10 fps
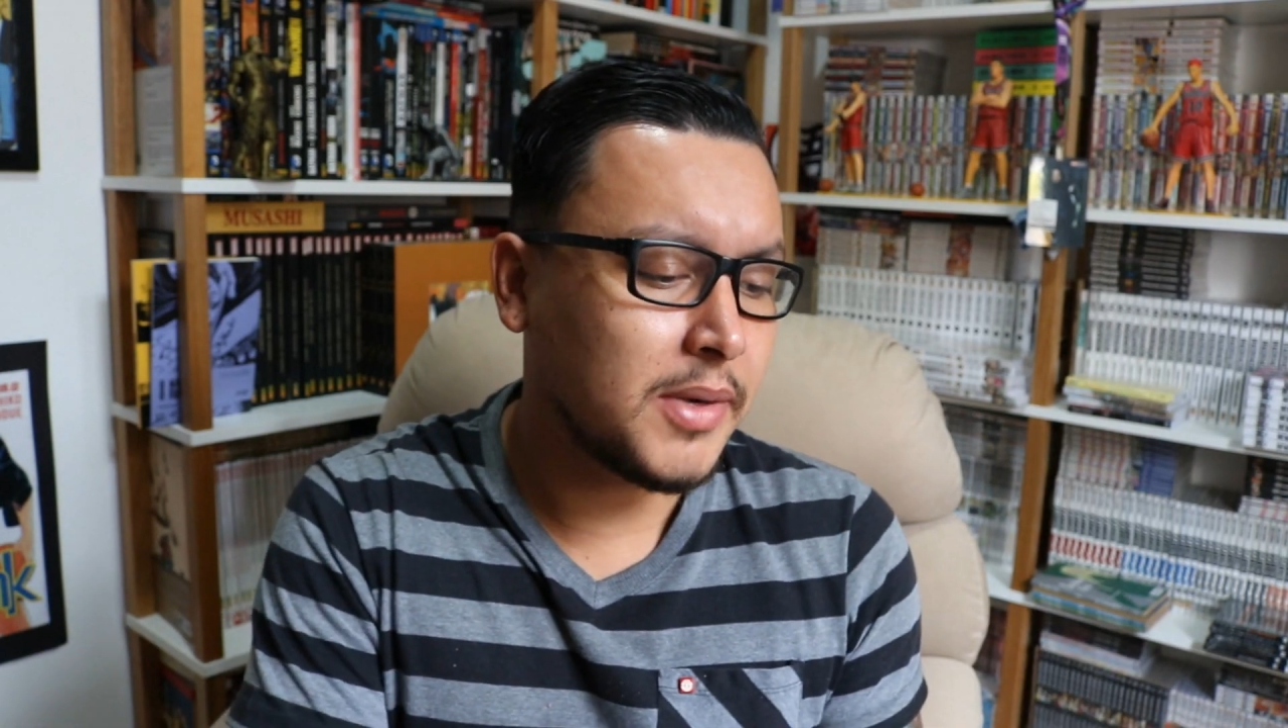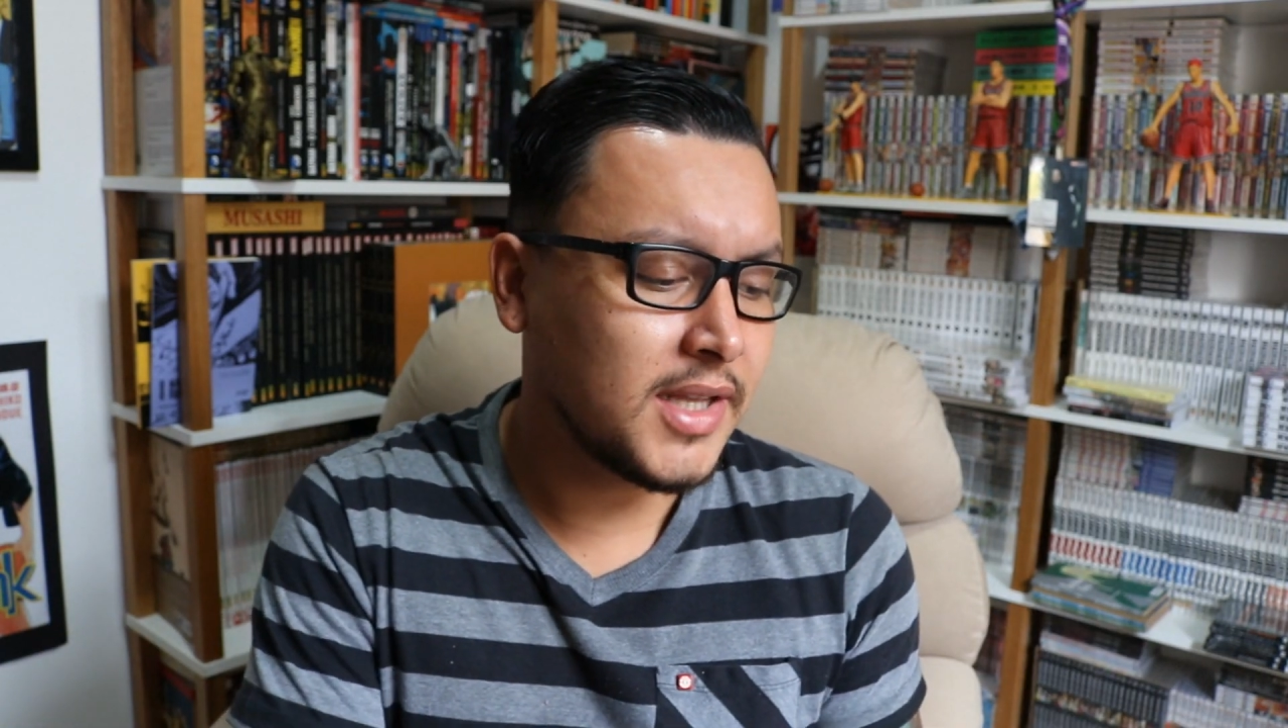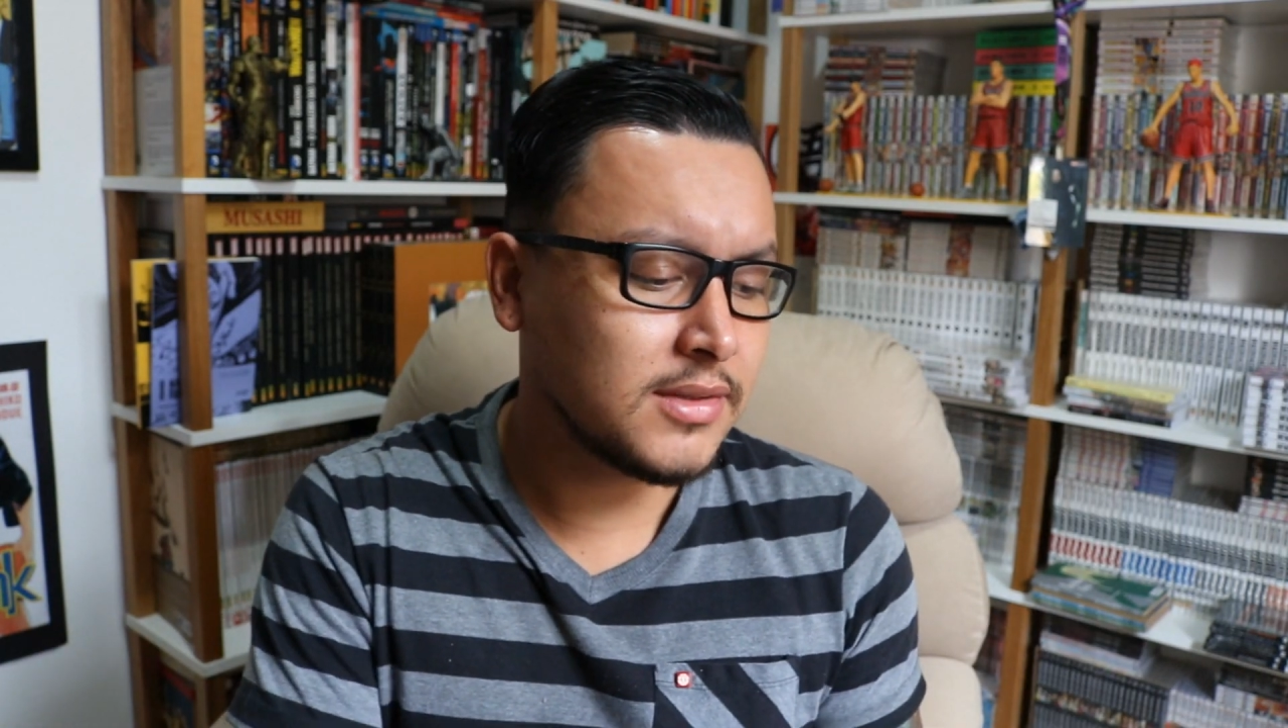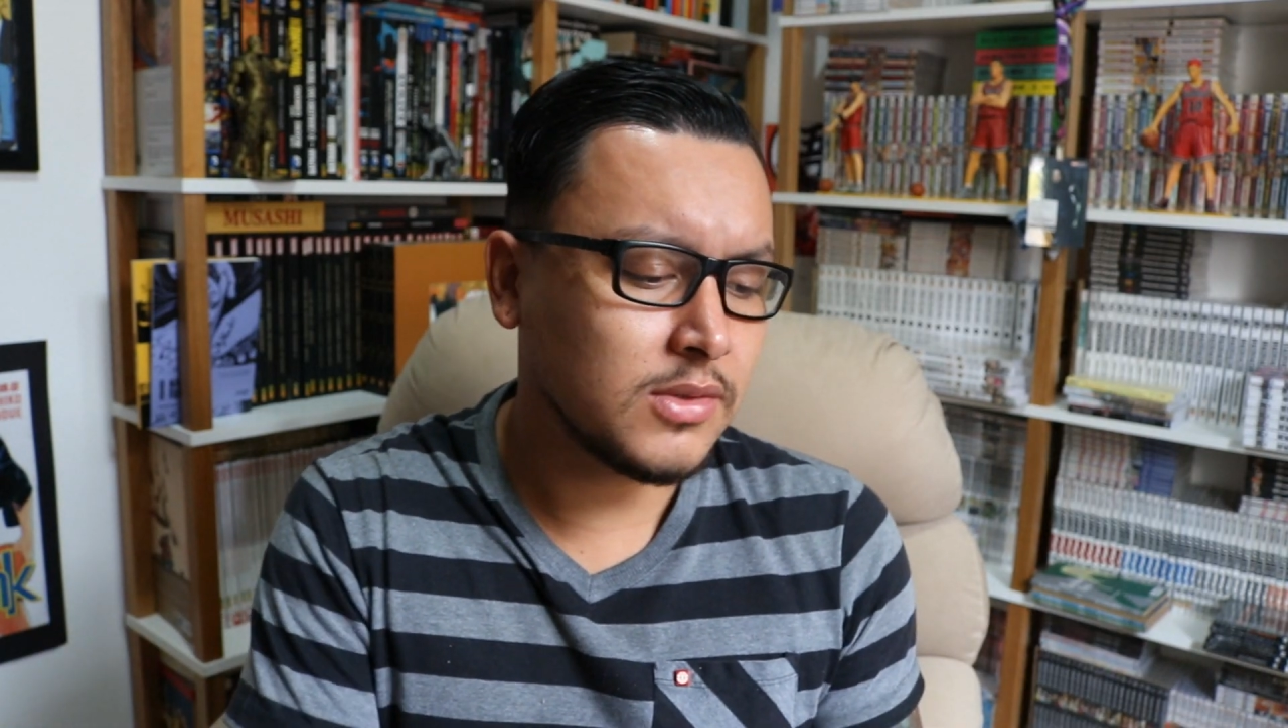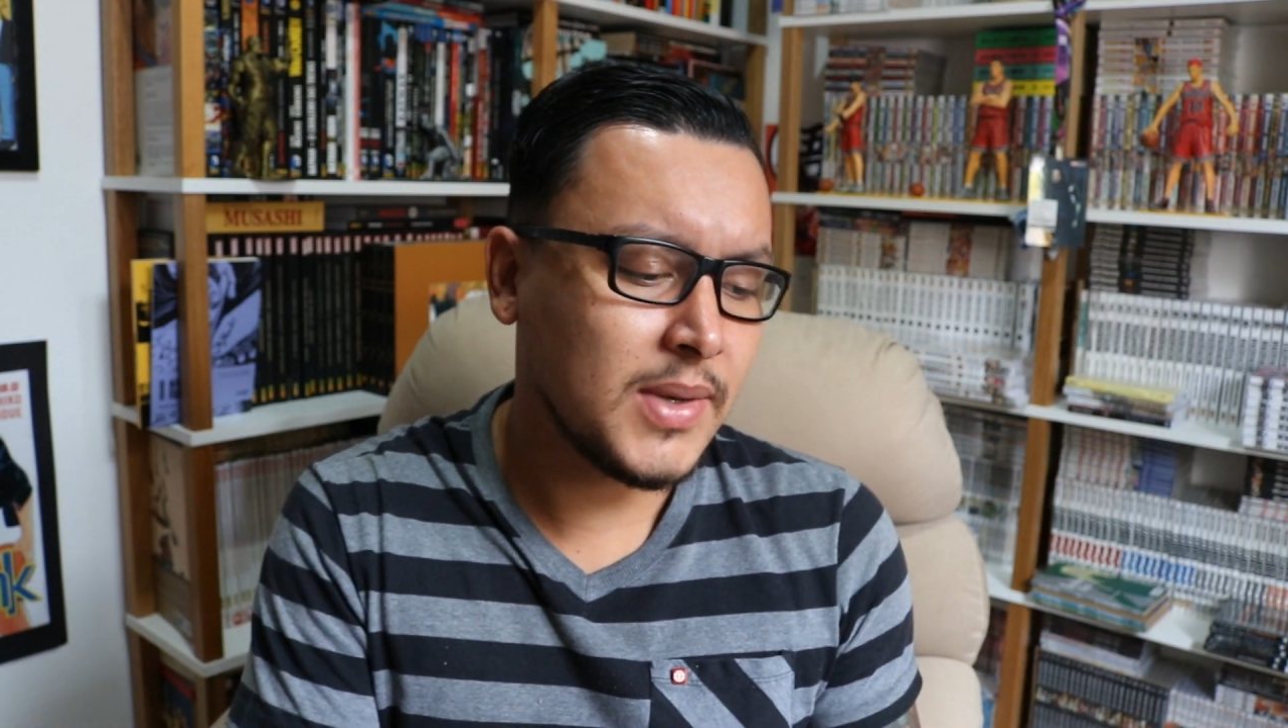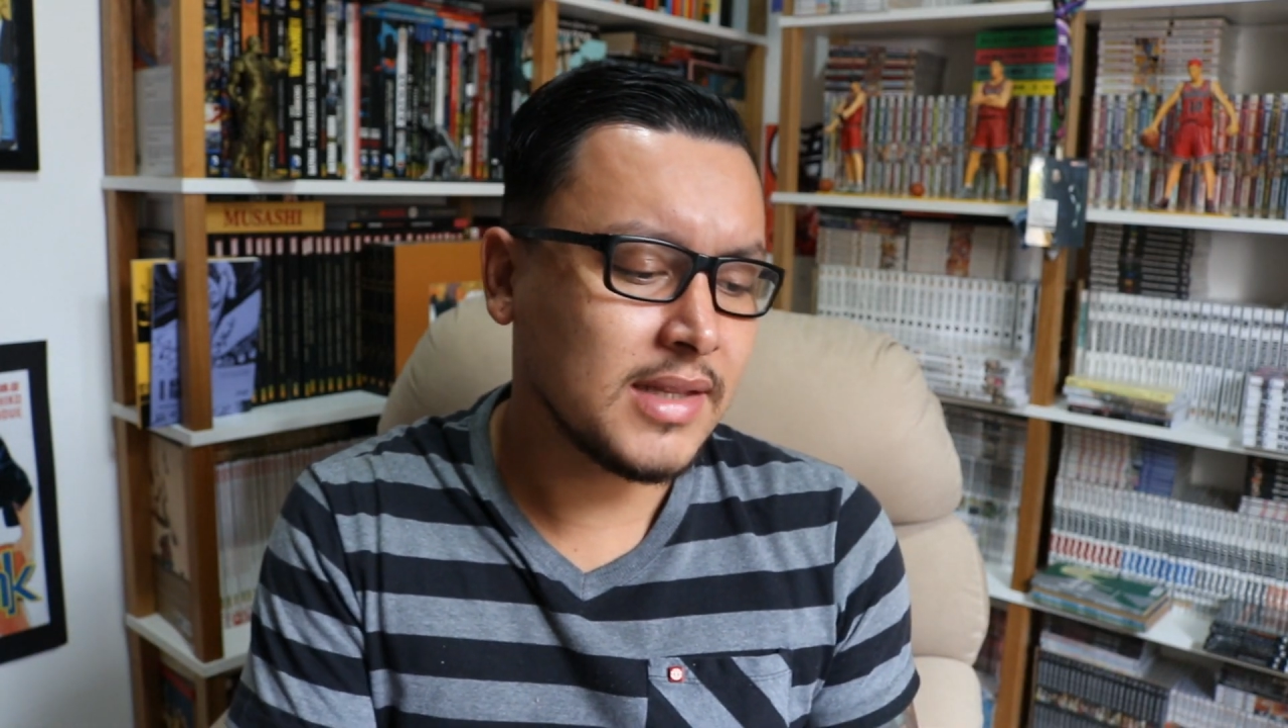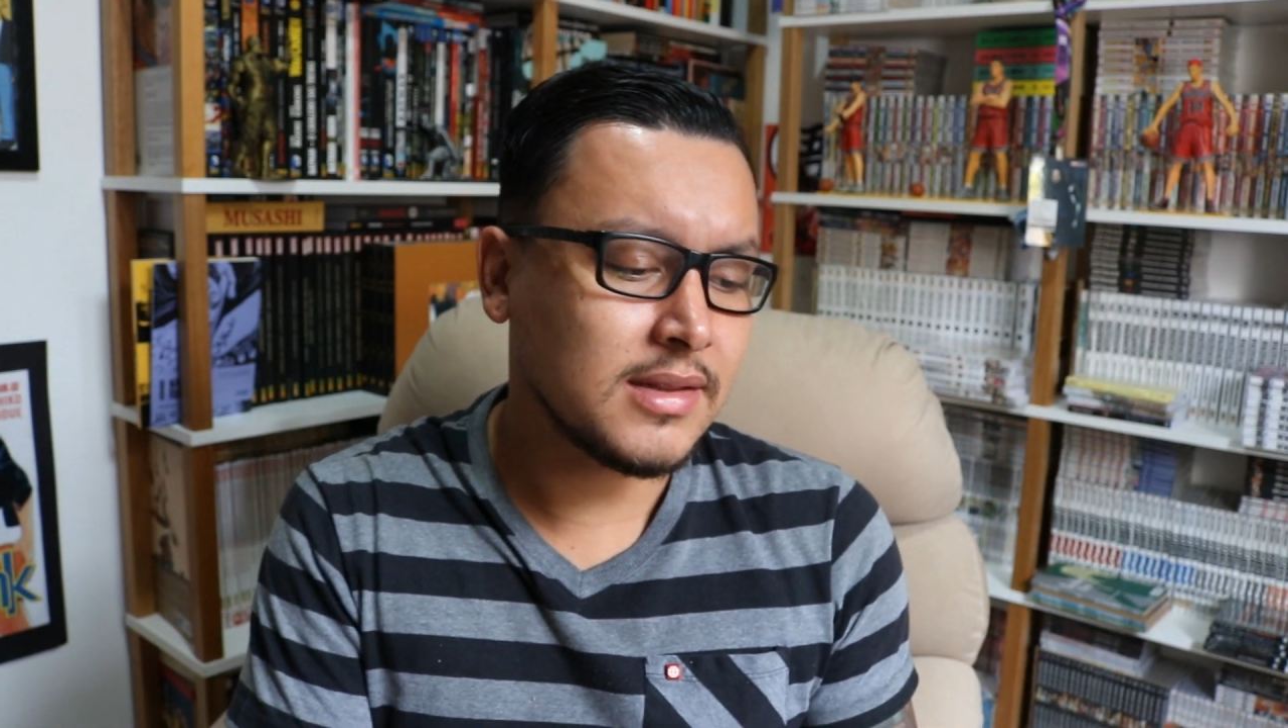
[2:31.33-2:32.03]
preço não é